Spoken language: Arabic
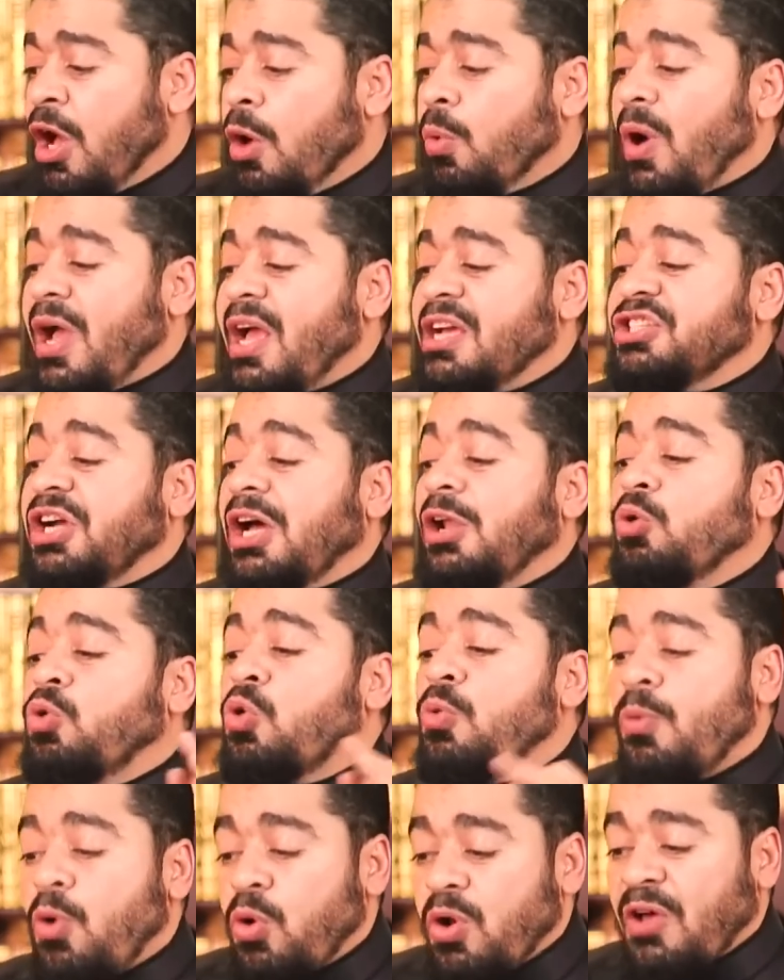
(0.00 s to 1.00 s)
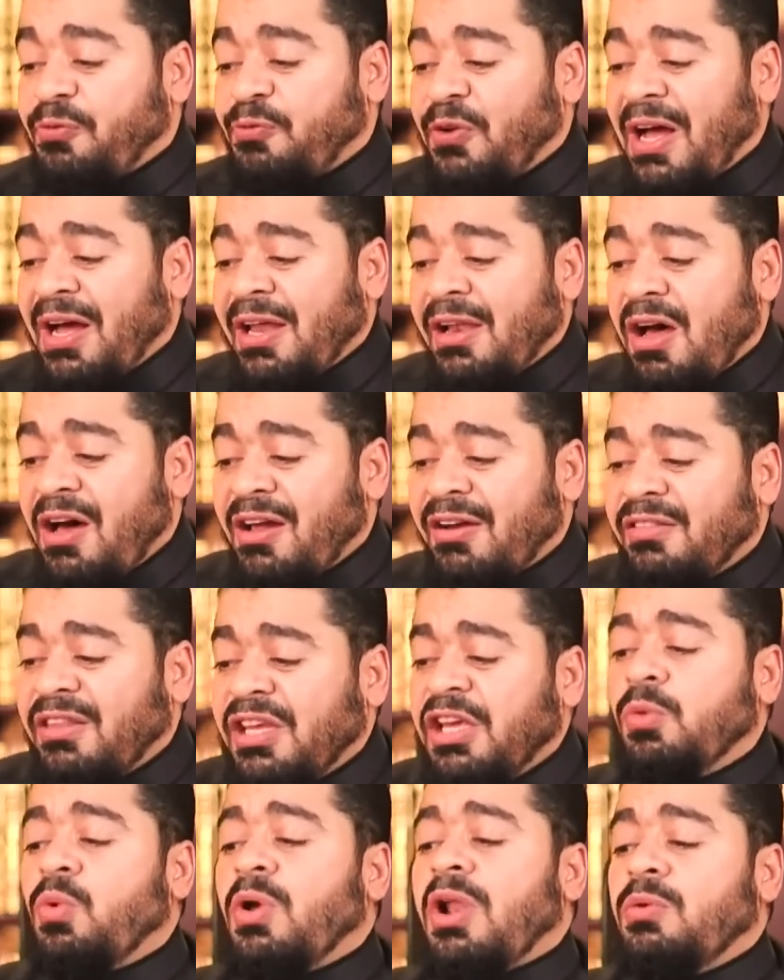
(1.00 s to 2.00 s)
ويجعلكم خلفاء الارض
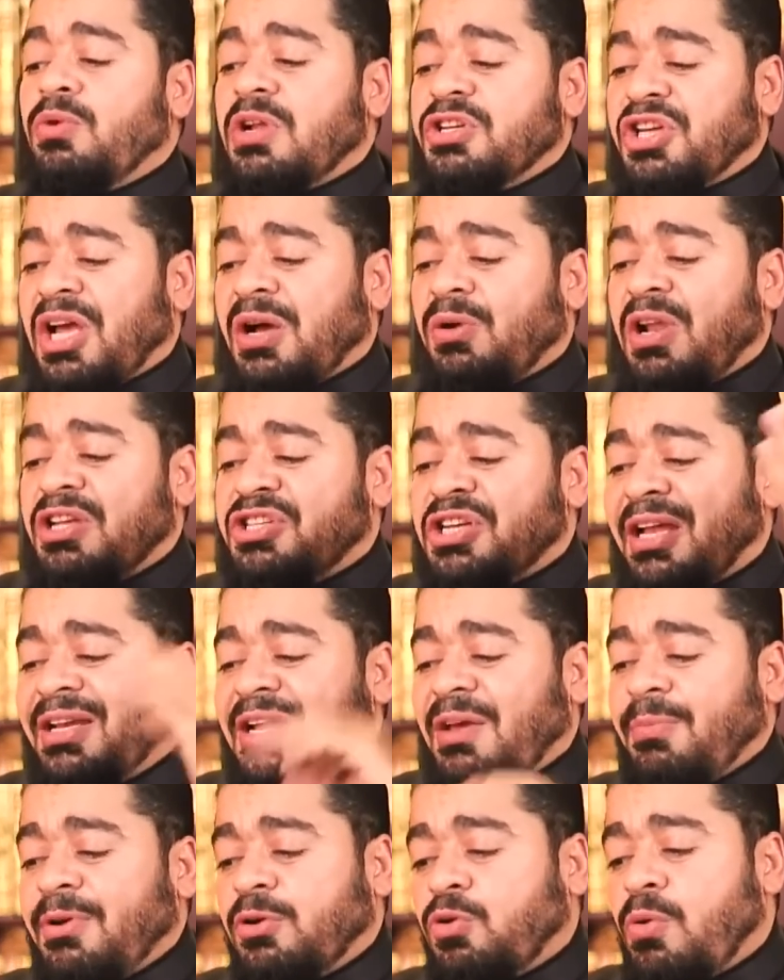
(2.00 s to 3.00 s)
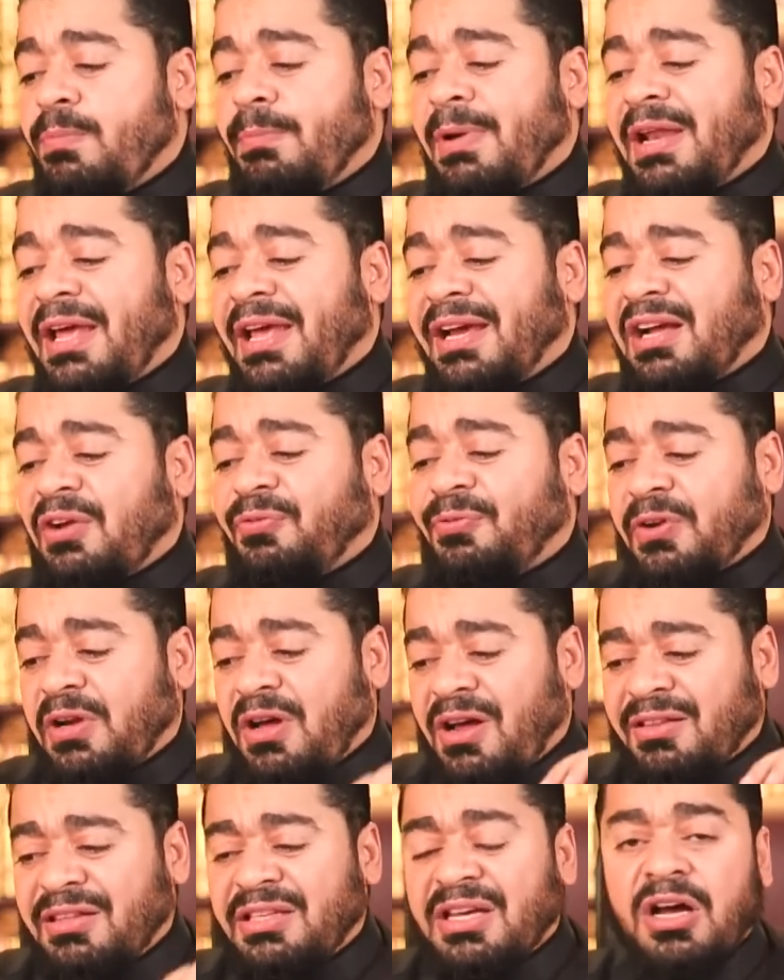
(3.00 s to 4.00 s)
ولو نشاء لجعلنا منكم ملائكه في
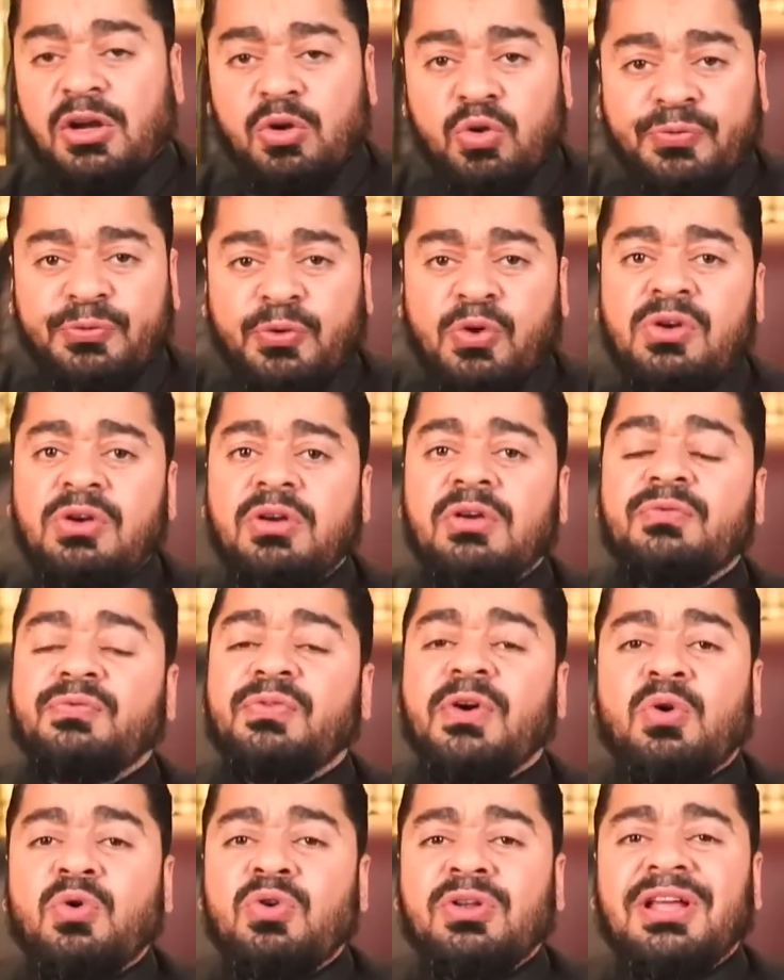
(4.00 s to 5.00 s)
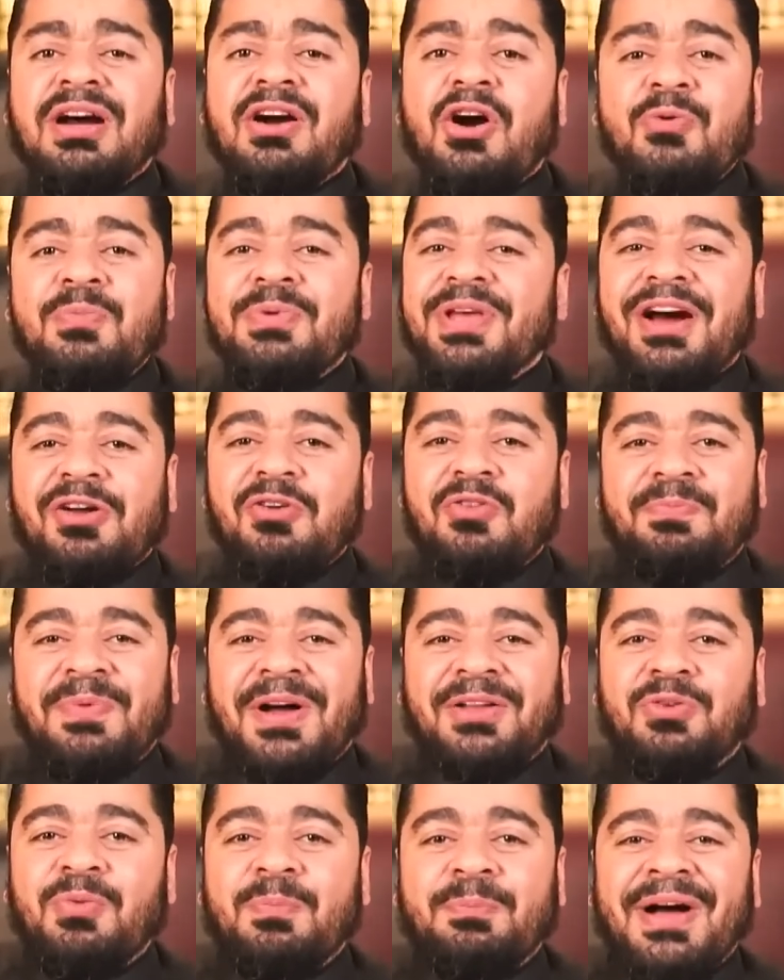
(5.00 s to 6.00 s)
الارض يخلفون فكل ده قوم يخلف
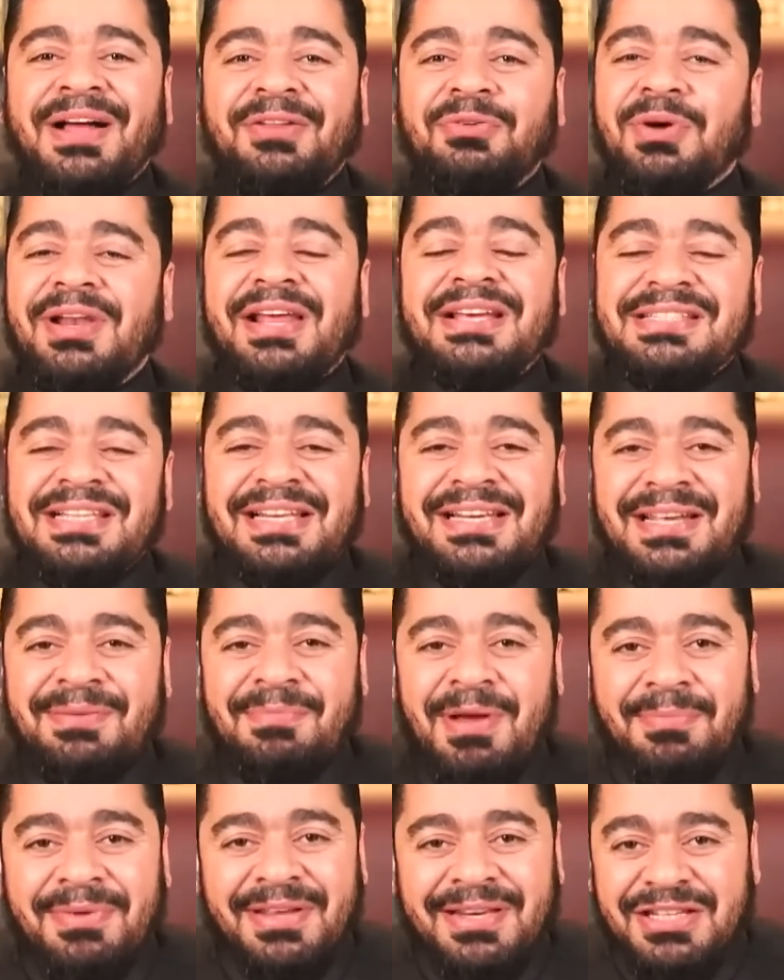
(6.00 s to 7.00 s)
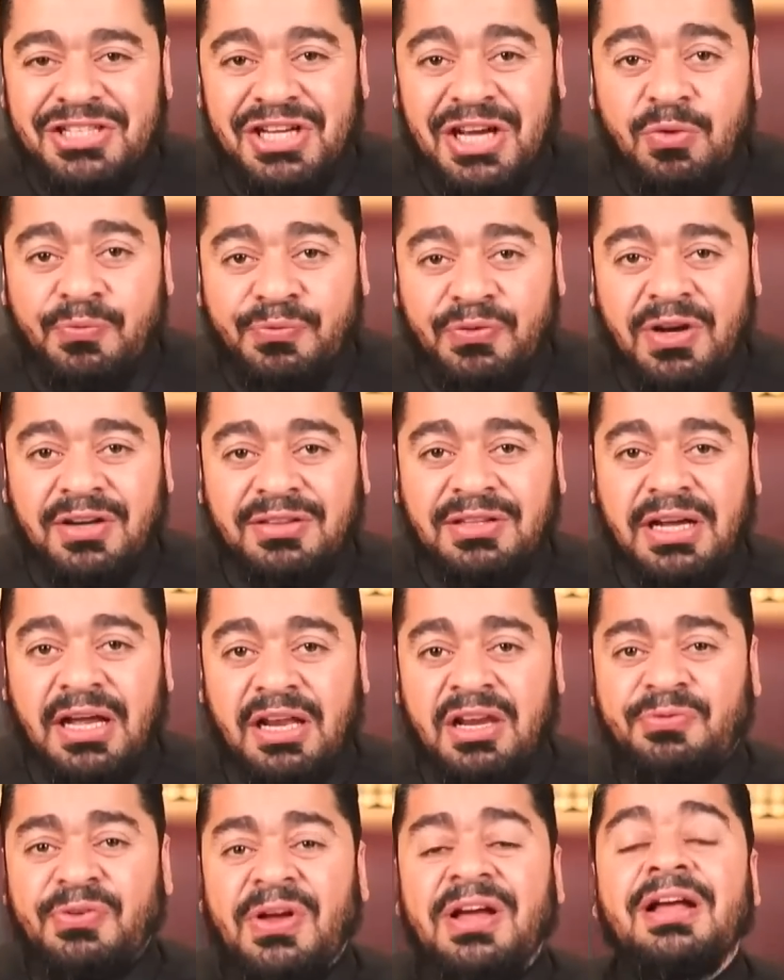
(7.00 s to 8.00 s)
بعضهم بعض وليس الامام اني جاعل في الارض
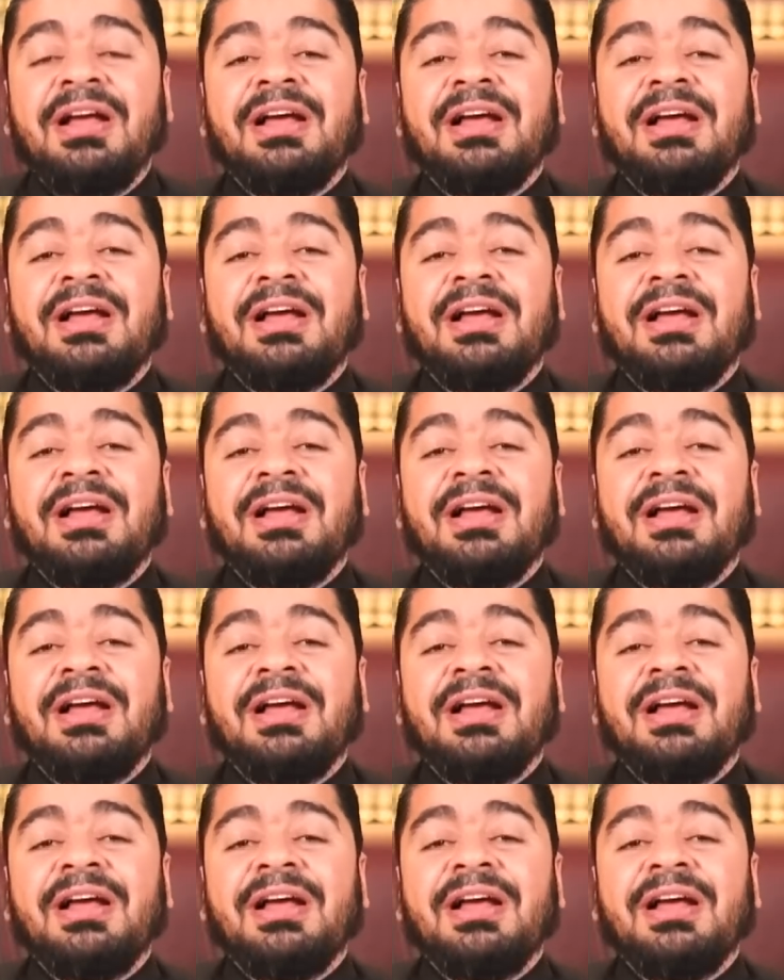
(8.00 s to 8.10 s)
خليفه